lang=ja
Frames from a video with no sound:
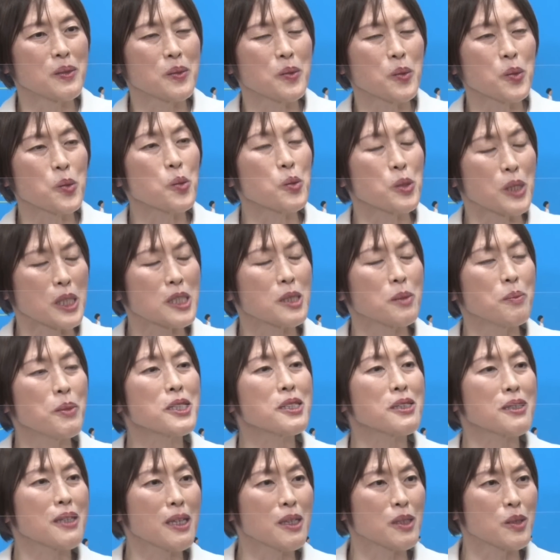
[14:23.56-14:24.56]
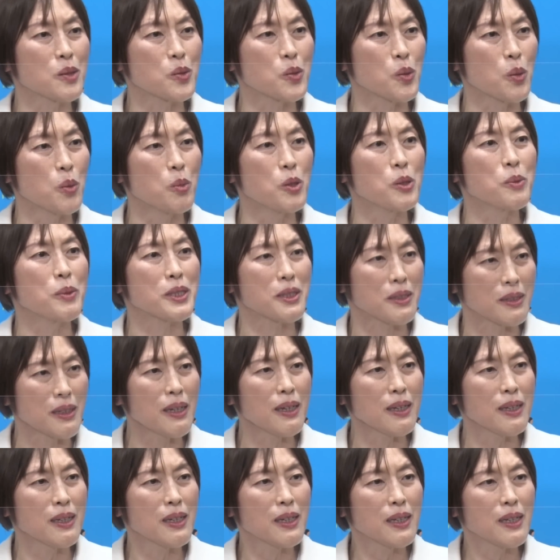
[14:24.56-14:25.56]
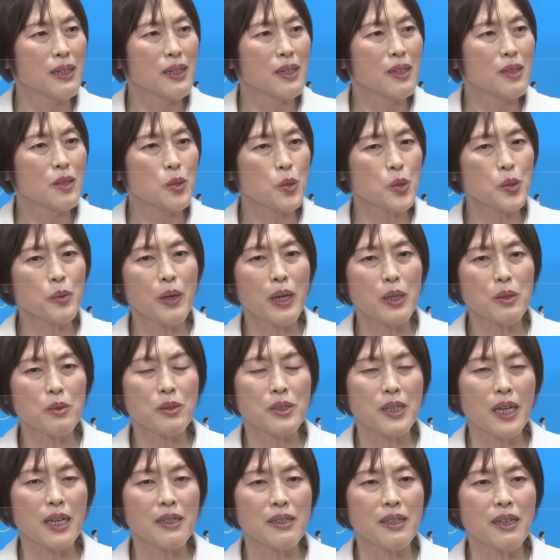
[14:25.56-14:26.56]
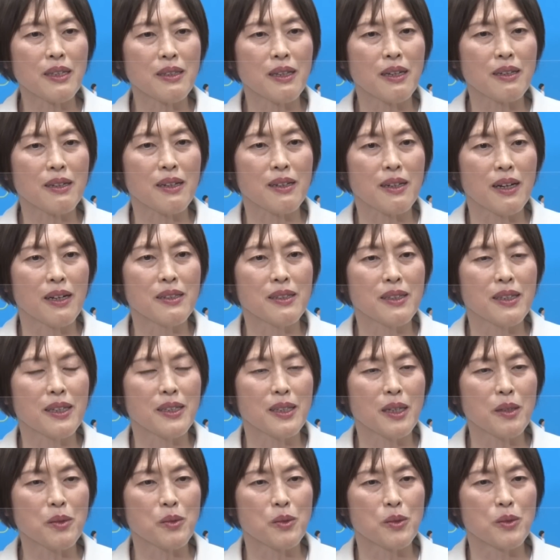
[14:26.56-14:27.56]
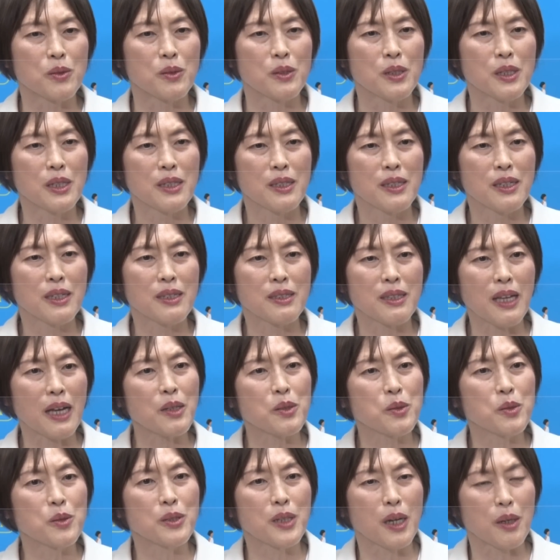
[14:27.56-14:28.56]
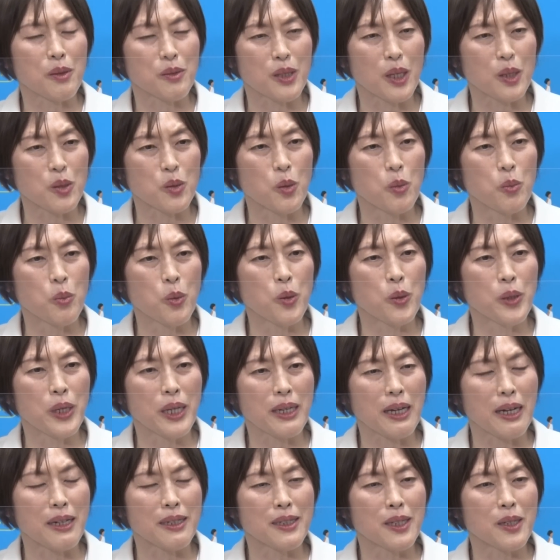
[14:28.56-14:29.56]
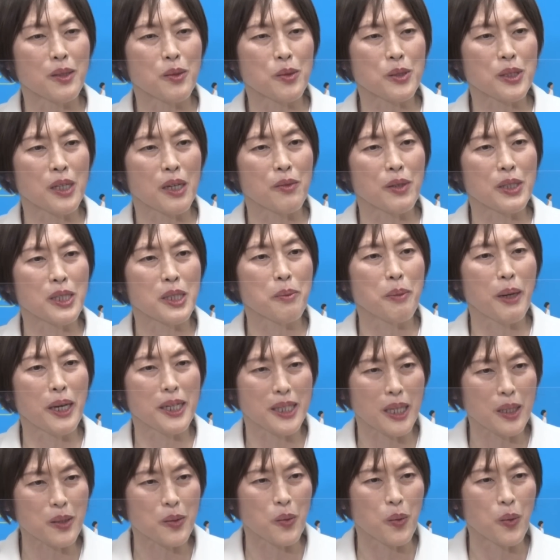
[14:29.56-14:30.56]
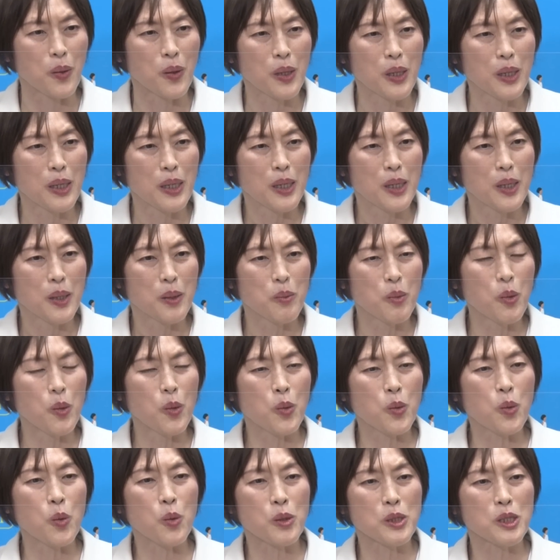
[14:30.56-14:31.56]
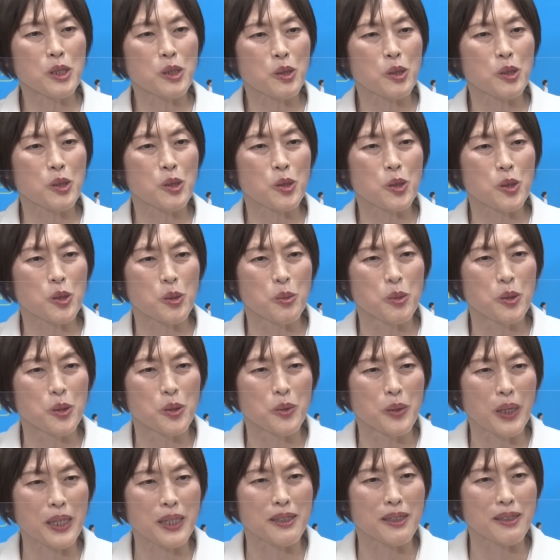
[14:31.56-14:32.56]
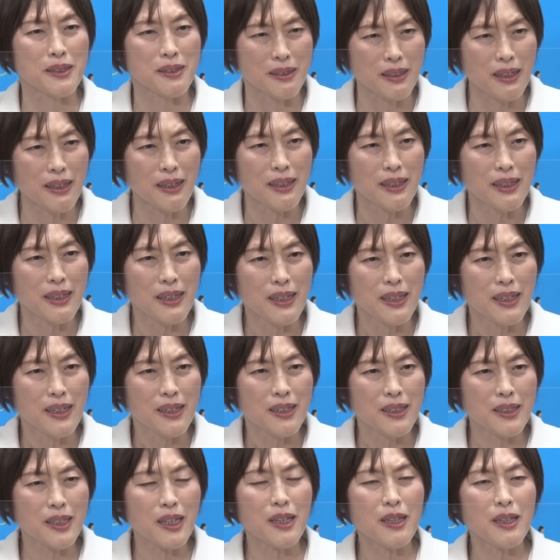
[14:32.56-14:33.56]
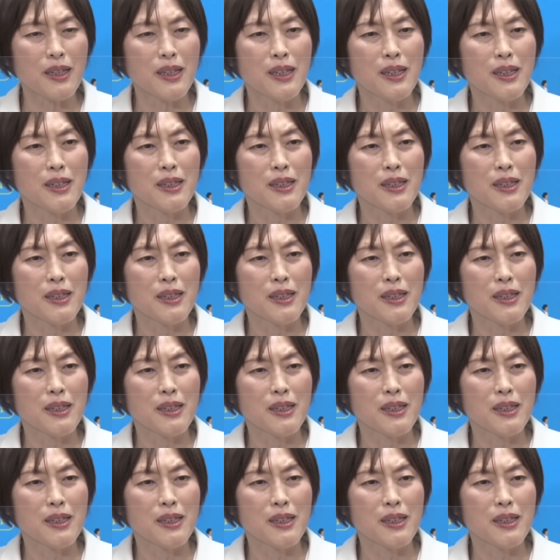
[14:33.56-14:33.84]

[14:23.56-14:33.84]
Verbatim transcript: ことを、ね、示していると思いますね。それはあの財源なんか関係なく、えー、大軍拡だと防衛関連予算は2倍だともうここに突き進むわけですね。で